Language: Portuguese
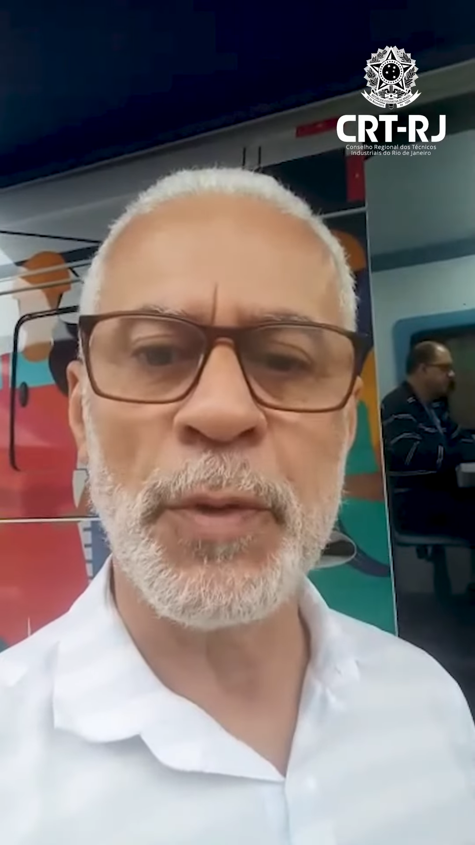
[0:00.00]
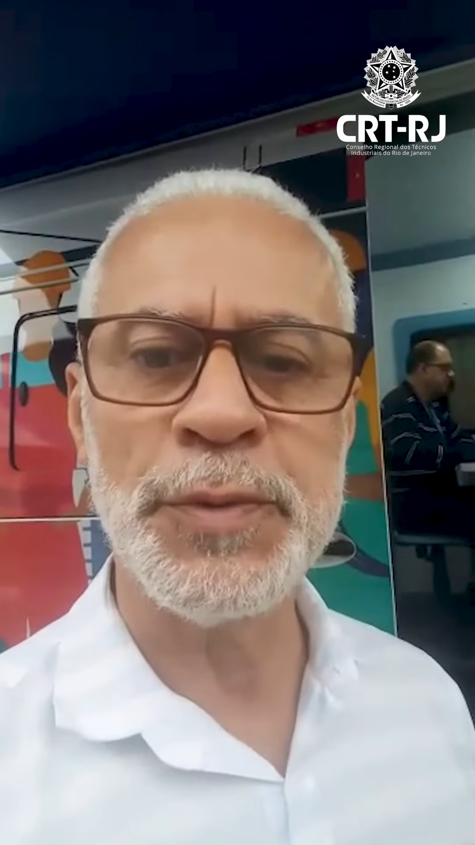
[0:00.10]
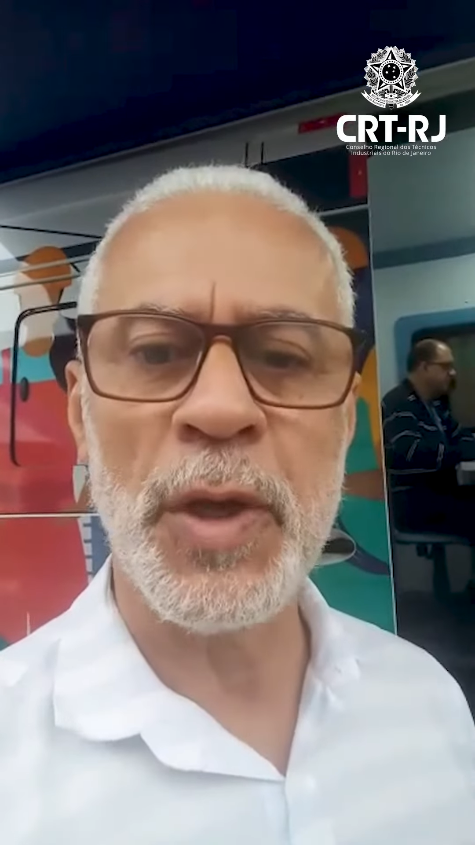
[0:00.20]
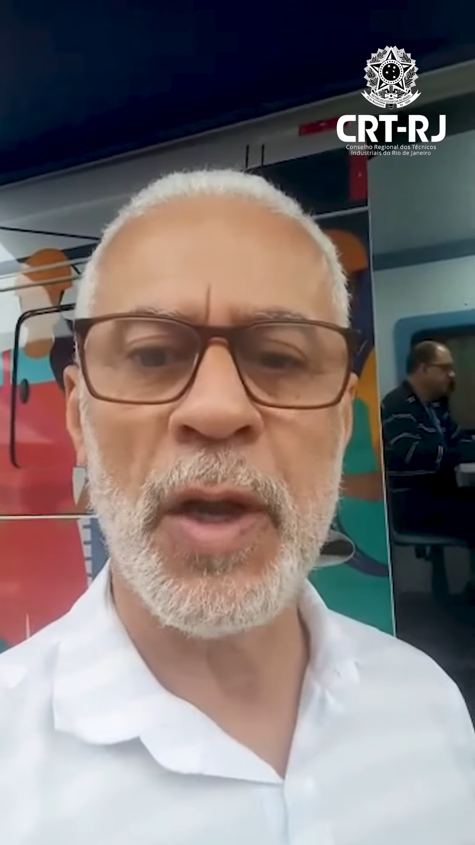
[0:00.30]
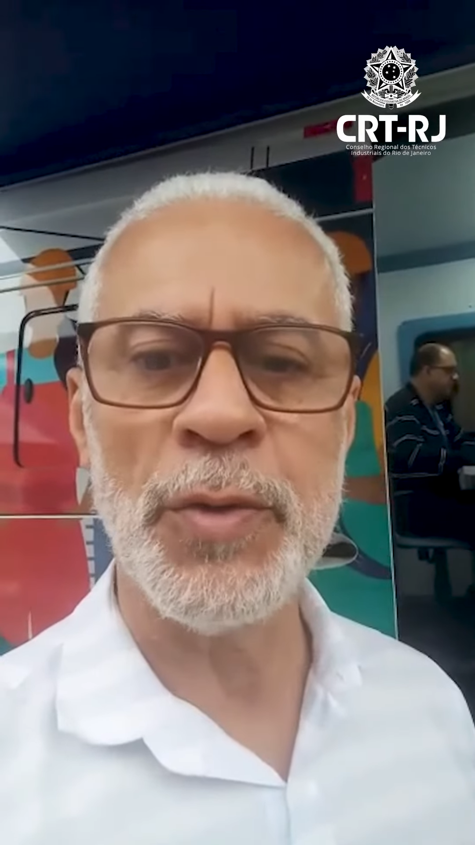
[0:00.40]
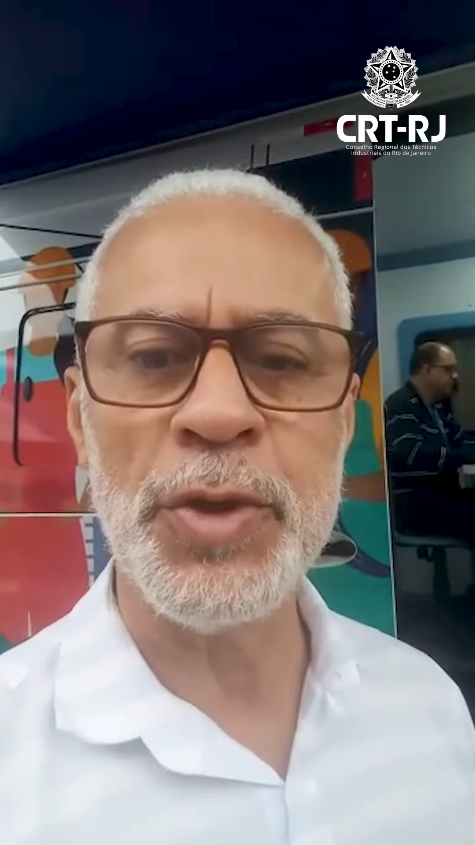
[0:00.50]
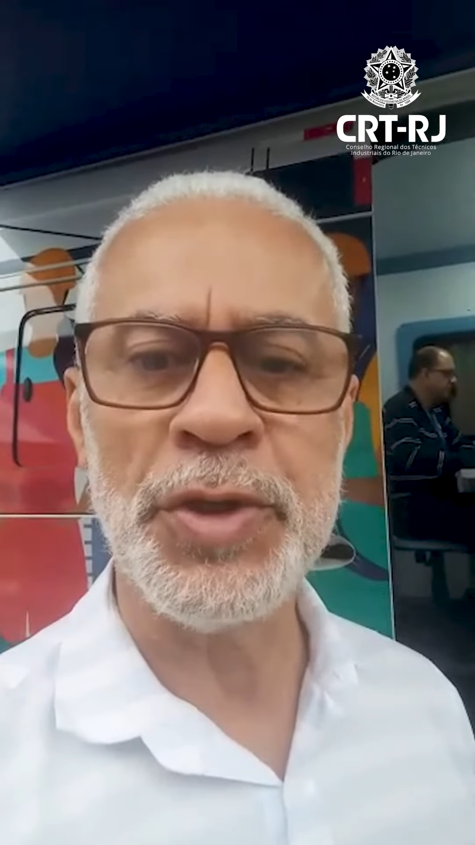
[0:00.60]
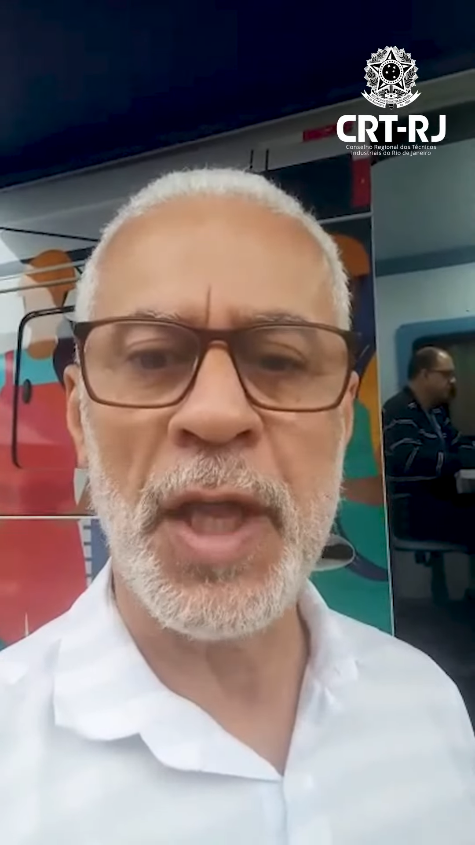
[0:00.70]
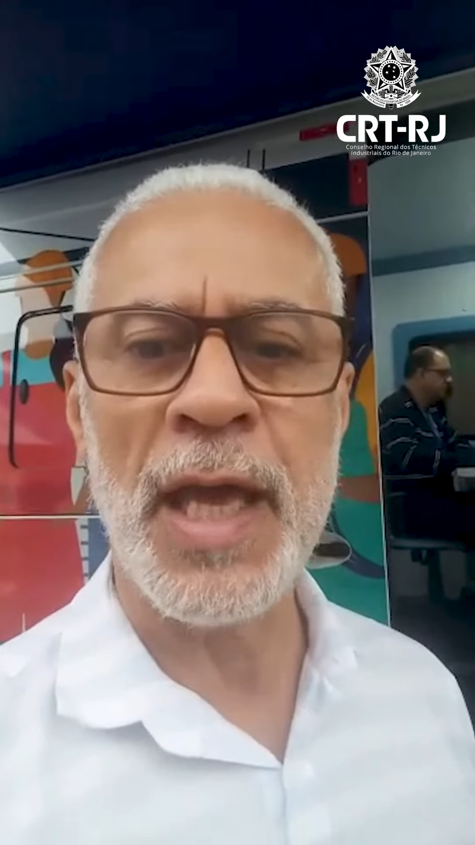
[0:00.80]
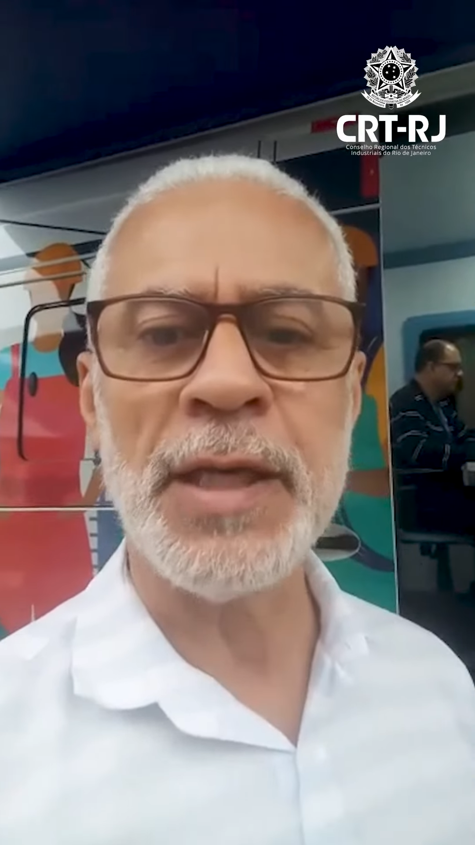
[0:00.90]
profissional dos
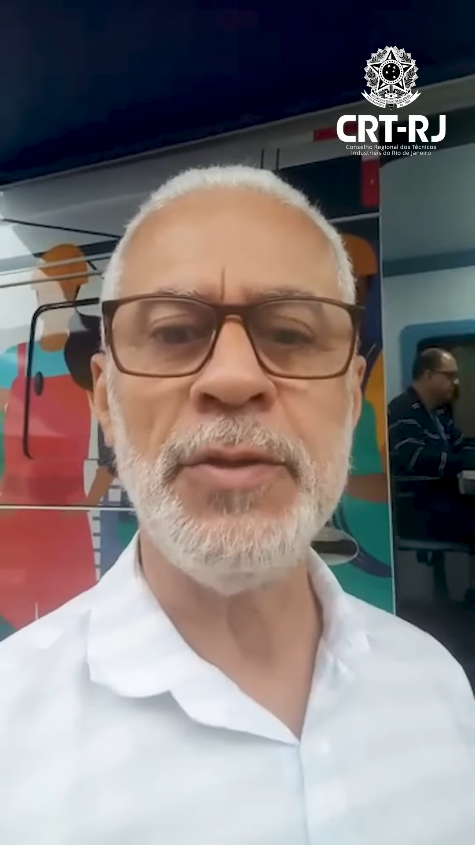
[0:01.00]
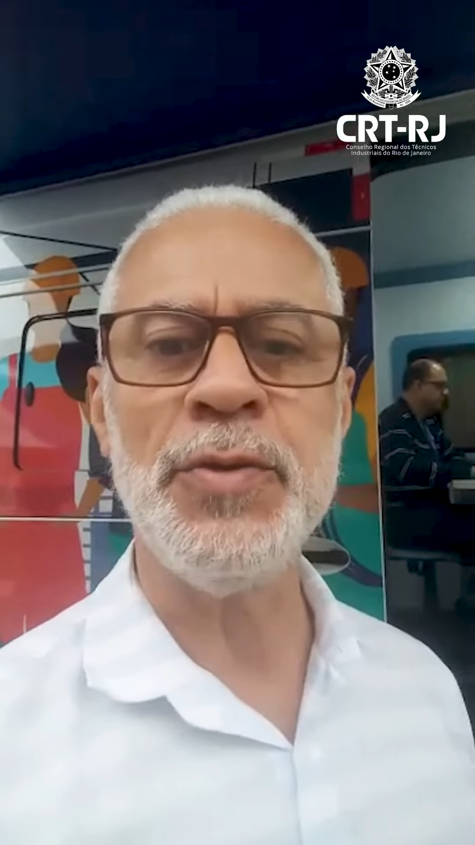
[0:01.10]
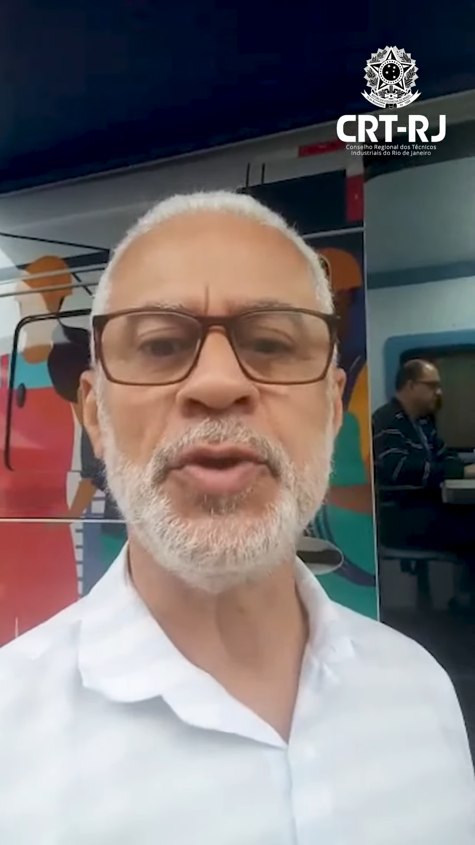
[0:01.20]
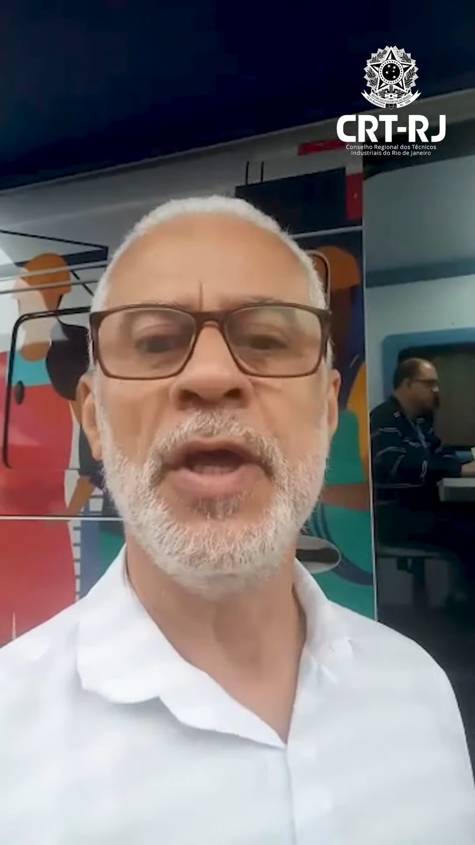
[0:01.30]
técnicos